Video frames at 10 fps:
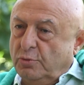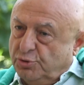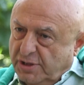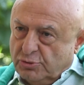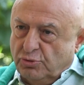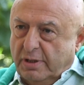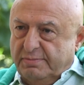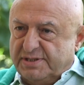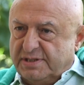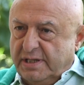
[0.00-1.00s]
3 ay
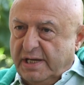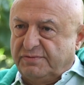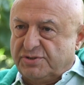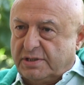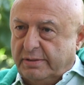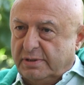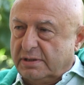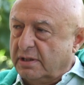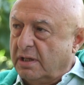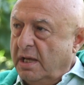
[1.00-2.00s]
sonra biz evli
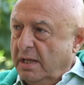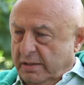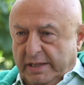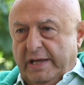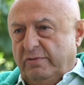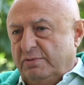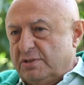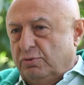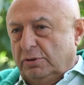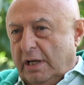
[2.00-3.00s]
çıkabilirdik.
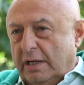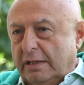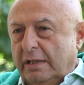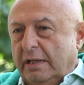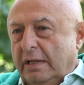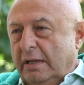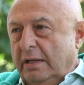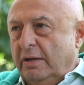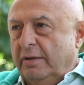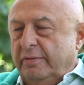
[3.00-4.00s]
Evimiz burada.
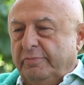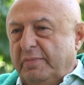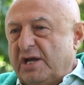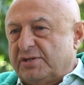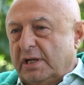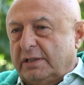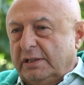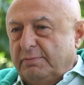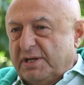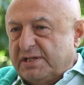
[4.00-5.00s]
5
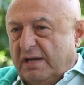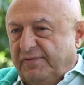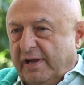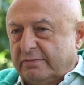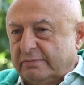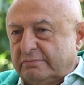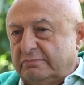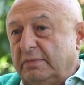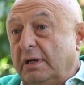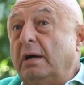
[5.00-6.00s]
dakikalık mesafe.
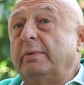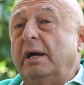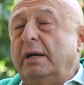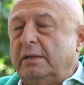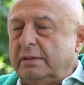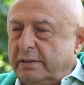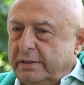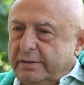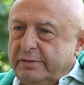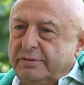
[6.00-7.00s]
Ama
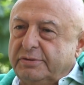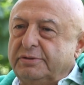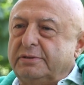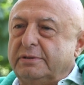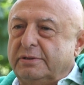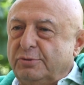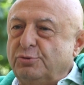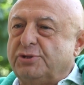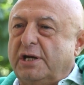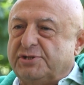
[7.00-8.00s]
3 e,
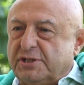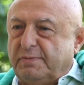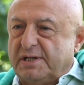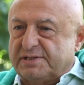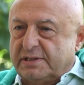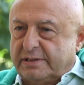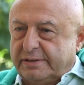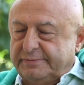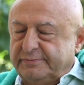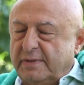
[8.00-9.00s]
üç ay
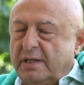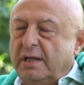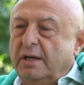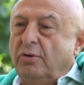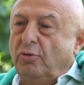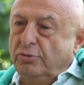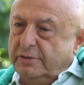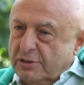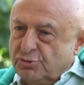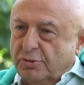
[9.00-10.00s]
çıkmazdık.
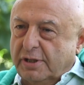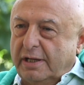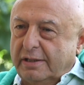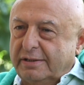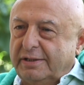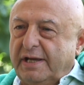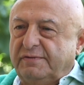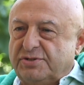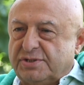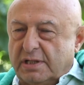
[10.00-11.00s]
Ondan sonra
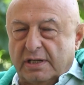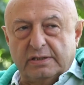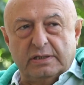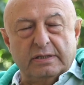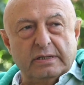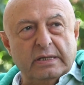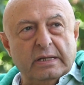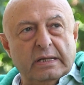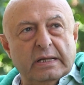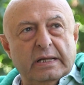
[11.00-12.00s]
evli çıkardık.
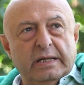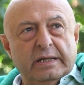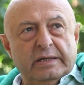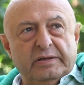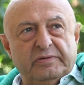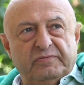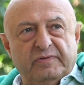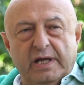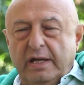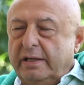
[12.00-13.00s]

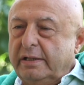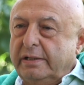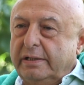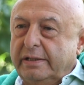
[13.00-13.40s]
Ve e,